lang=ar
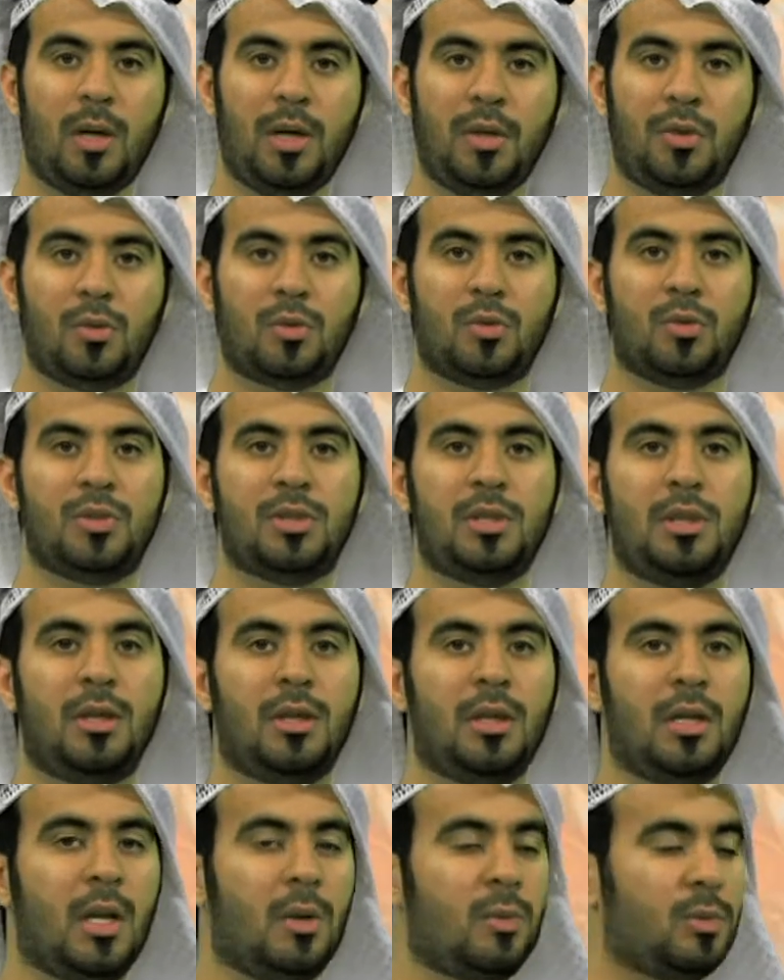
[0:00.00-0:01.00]
حيث تشير
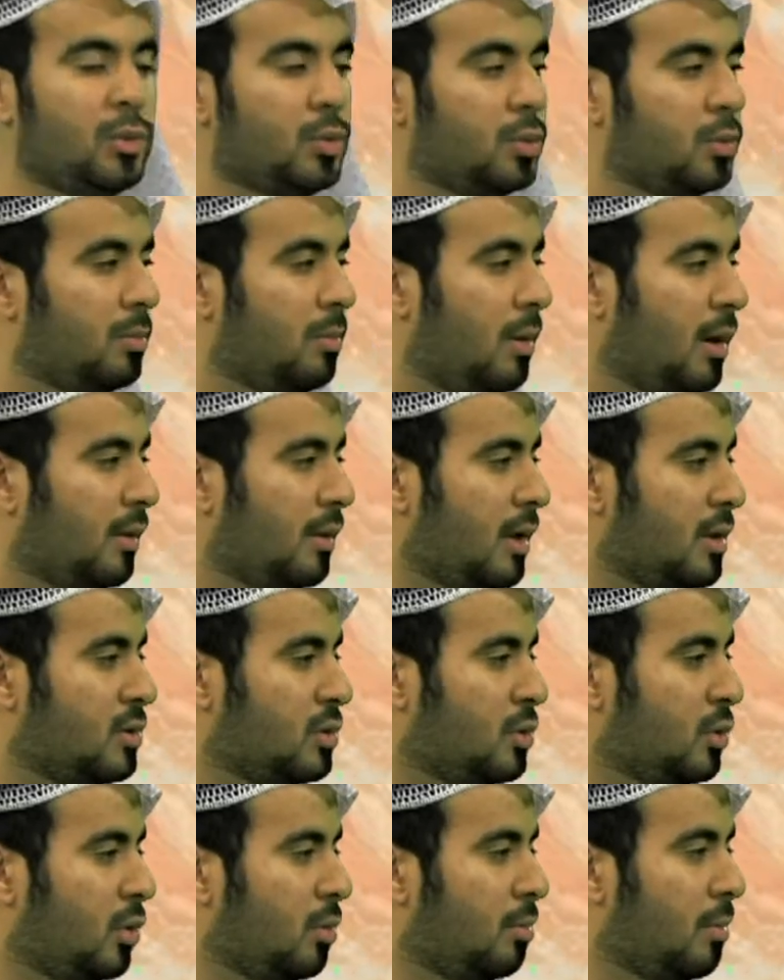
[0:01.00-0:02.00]
إلى وجود بعض
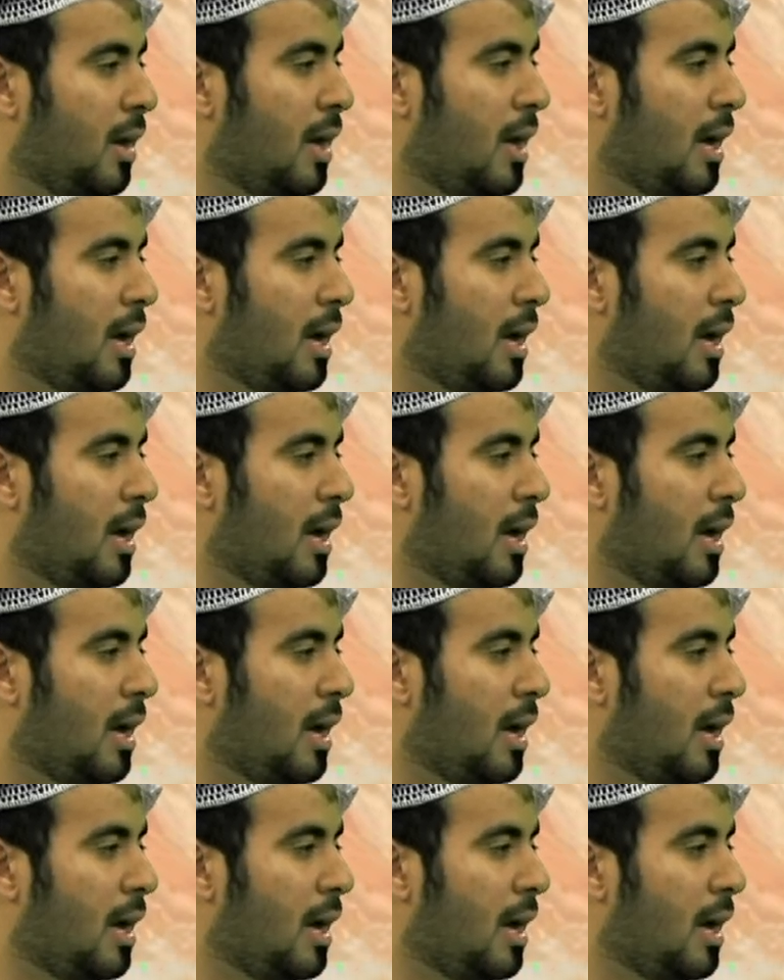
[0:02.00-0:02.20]
السحب